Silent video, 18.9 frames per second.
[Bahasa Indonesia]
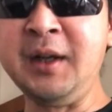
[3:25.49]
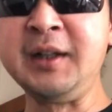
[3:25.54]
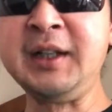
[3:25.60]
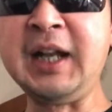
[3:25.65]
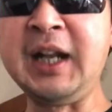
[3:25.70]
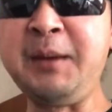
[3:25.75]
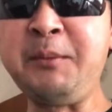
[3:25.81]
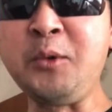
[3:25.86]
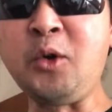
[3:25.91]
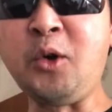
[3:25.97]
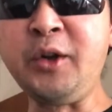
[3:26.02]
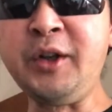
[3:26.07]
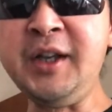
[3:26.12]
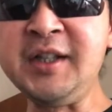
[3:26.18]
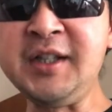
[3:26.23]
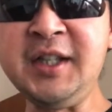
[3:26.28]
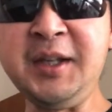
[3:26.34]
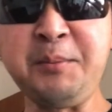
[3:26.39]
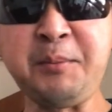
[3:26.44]
dalam
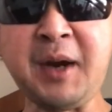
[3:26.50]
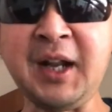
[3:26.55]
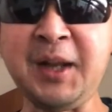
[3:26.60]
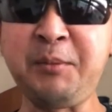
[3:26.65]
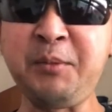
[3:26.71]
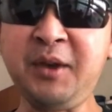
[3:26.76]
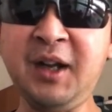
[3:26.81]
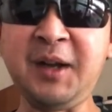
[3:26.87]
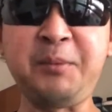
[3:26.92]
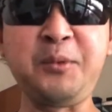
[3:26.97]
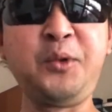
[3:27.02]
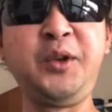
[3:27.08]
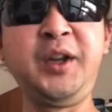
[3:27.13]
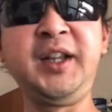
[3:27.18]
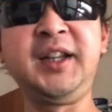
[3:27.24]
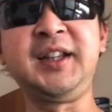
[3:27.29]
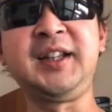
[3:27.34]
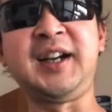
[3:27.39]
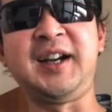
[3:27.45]
kondisi malam gelap
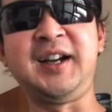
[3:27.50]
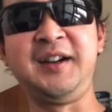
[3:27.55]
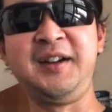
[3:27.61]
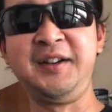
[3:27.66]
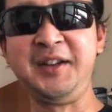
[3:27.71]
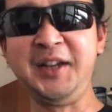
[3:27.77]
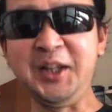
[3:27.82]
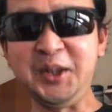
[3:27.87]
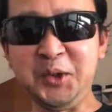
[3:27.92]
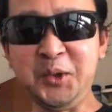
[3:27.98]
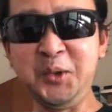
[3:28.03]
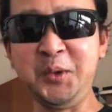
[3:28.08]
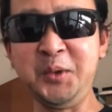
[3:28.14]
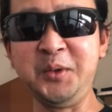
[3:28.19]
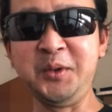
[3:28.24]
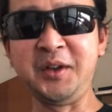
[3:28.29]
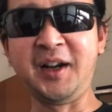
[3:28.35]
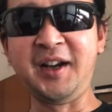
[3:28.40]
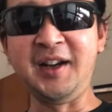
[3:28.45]
gulita
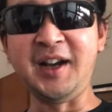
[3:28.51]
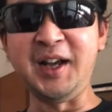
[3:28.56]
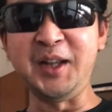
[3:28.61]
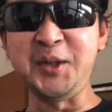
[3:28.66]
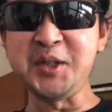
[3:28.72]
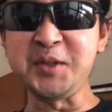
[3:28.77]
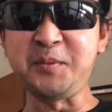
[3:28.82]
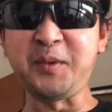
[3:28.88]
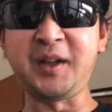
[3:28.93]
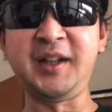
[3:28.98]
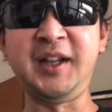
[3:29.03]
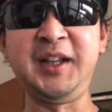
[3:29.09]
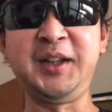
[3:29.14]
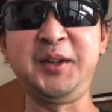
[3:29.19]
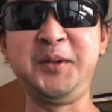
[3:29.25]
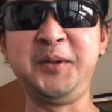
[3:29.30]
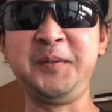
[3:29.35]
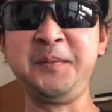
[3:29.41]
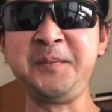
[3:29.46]
itu ria itu seperti
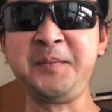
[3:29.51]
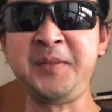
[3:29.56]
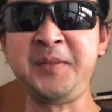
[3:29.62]
itu